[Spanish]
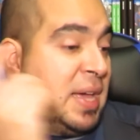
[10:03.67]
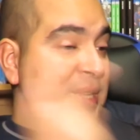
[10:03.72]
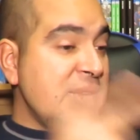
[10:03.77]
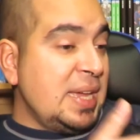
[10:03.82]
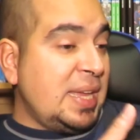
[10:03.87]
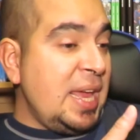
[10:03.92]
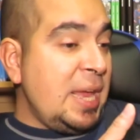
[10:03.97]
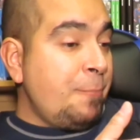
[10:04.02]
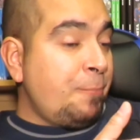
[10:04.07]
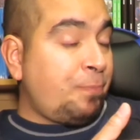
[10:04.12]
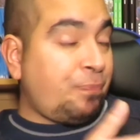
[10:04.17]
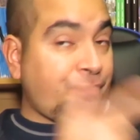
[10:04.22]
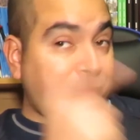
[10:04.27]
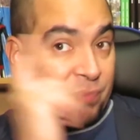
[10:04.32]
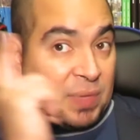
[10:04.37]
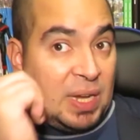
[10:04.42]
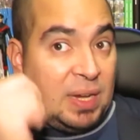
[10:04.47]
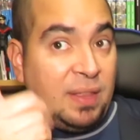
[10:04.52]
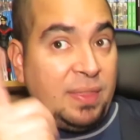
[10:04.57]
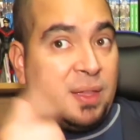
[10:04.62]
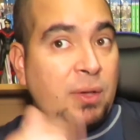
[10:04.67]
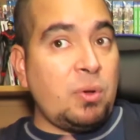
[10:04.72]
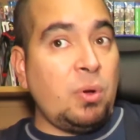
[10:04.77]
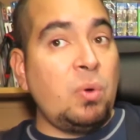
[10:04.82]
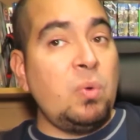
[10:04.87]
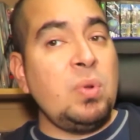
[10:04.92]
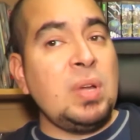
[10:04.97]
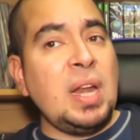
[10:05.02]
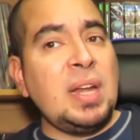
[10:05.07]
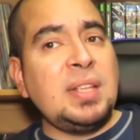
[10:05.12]
Y aquí les dejo
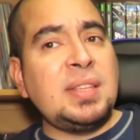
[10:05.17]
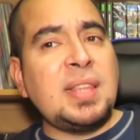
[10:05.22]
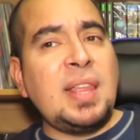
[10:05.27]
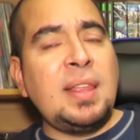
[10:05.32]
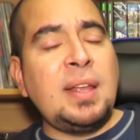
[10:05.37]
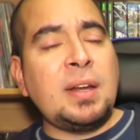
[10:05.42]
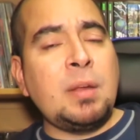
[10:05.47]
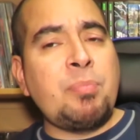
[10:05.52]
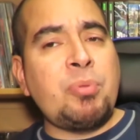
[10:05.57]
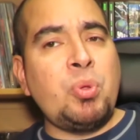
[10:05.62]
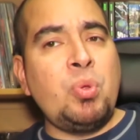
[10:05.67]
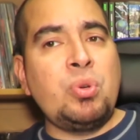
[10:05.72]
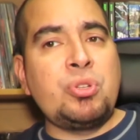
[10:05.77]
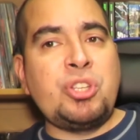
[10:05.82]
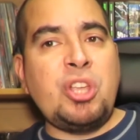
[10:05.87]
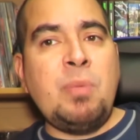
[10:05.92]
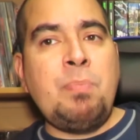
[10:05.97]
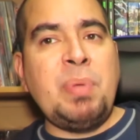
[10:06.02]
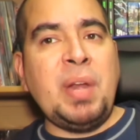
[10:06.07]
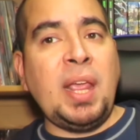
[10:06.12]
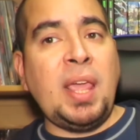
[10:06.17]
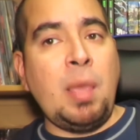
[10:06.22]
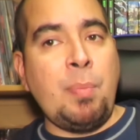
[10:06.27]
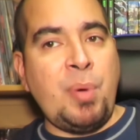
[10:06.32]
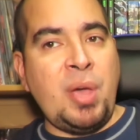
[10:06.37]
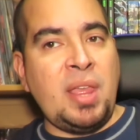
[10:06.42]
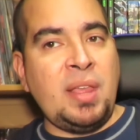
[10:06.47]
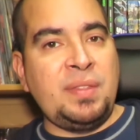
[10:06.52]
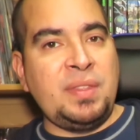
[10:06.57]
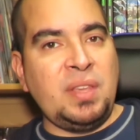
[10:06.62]
una lista de reproducción para que
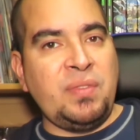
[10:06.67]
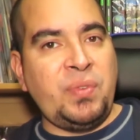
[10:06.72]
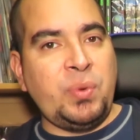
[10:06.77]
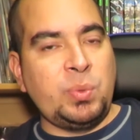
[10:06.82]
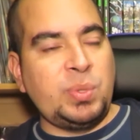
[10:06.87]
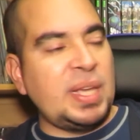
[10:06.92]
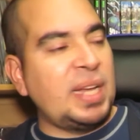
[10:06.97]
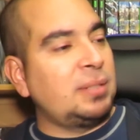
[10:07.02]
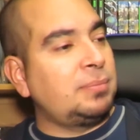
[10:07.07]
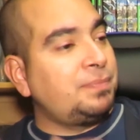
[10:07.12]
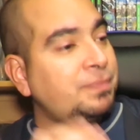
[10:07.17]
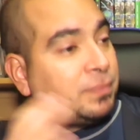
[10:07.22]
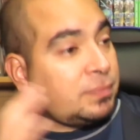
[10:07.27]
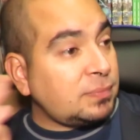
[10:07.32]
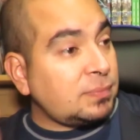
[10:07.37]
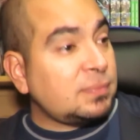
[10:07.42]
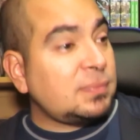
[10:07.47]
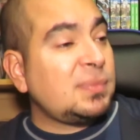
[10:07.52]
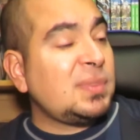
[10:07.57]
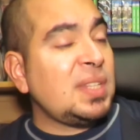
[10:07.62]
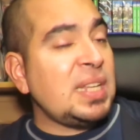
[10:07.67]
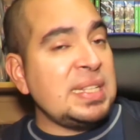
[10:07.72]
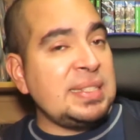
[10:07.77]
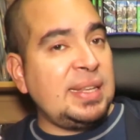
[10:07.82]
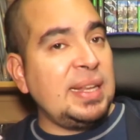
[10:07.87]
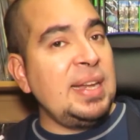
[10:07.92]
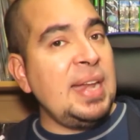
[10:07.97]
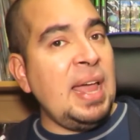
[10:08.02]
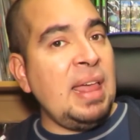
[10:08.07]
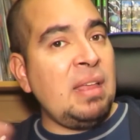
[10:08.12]
puedan disfrutar.
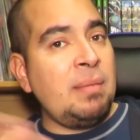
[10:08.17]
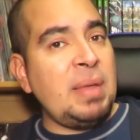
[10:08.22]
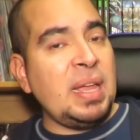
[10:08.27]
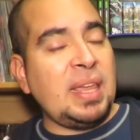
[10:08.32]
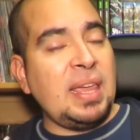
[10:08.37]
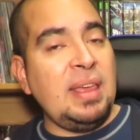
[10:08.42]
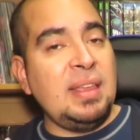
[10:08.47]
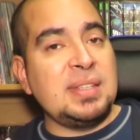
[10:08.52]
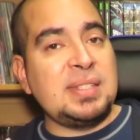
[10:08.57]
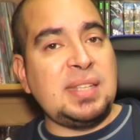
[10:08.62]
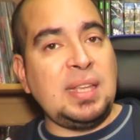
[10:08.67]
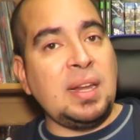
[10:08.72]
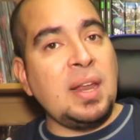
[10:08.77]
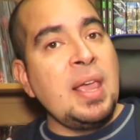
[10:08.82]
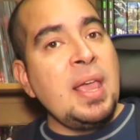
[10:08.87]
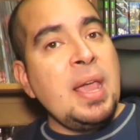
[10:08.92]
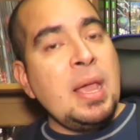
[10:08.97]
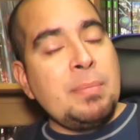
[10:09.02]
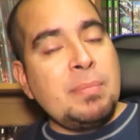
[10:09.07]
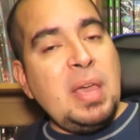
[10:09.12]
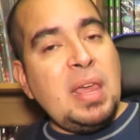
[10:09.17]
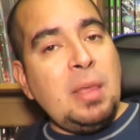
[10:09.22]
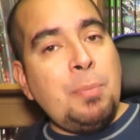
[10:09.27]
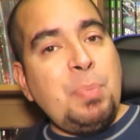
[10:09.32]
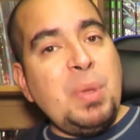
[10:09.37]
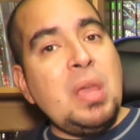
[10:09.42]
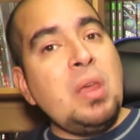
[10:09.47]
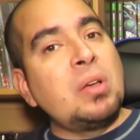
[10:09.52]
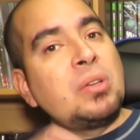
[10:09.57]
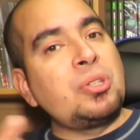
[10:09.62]
Sin nada más que decir, me
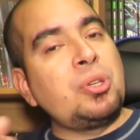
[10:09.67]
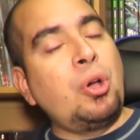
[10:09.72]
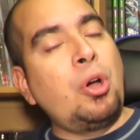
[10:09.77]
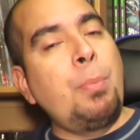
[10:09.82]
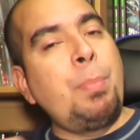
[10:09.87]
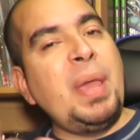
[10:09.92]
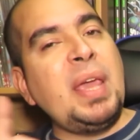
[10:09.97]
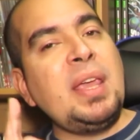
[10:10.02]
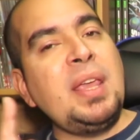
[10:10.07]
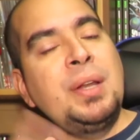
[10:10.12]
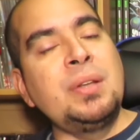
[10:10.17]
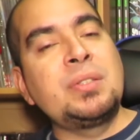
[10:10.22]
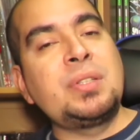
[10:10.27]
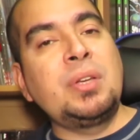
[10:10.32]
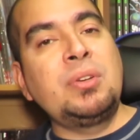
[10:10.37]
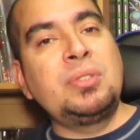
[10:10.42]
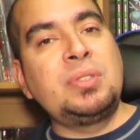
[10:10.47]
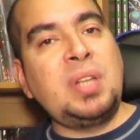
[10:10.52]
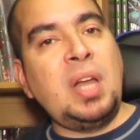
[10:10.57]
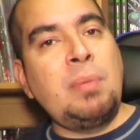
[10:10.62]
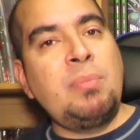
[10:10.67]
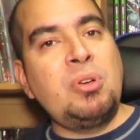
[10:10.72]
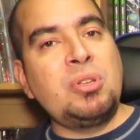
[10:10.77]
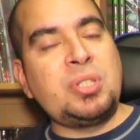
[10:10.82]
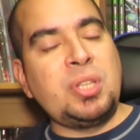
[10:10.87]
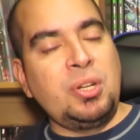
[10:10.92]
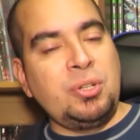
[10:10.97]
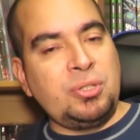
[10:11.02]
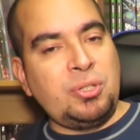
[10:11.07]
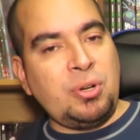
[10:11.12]
despido, soy Jopek y nos
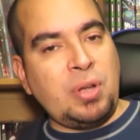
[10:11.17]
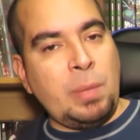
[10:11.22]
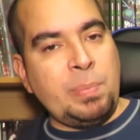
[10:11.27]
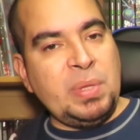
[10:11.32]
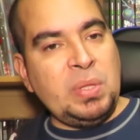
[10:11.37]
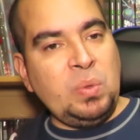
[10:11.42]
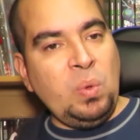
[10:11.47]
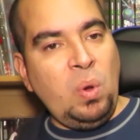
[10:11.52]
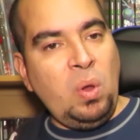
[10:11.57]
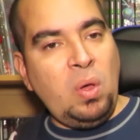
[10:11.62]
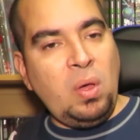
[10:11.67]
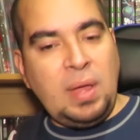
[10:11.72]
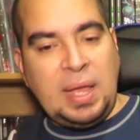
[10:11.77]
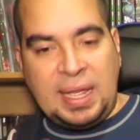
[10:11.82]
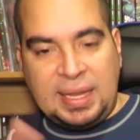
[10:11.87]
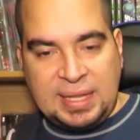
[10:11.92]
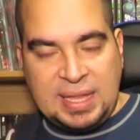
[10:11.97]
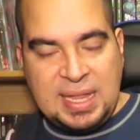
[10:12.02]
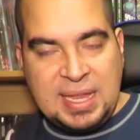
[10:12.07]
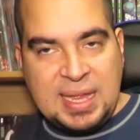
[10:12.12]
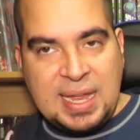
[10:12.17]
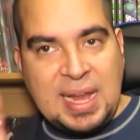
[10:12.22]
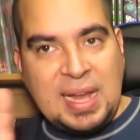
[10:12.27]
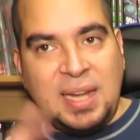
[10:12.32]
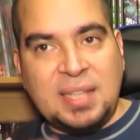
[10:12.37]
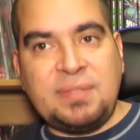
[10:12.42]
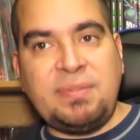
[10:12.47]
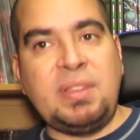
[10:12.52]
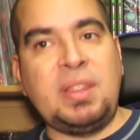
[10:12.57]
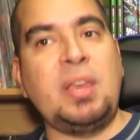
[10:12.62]
encontramos en otro capítulo aquí en
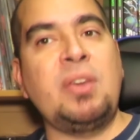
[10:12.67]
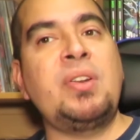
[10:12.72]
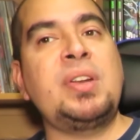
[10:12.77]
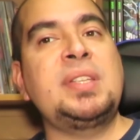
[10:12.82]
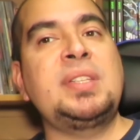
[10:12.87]
las video